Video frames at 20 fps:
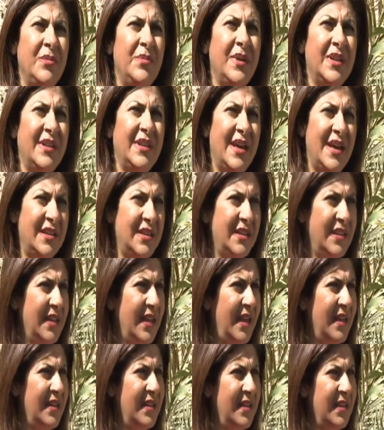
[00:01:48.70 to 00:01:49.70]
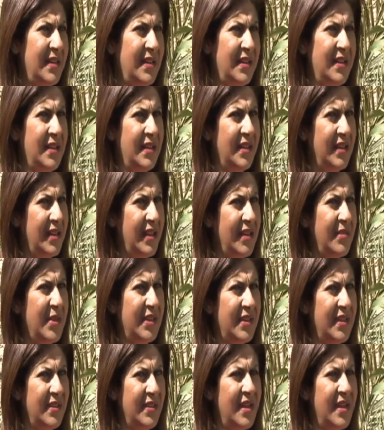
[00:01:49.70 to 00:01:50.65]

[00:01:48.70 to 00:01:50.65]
كتبت هذه الكلمة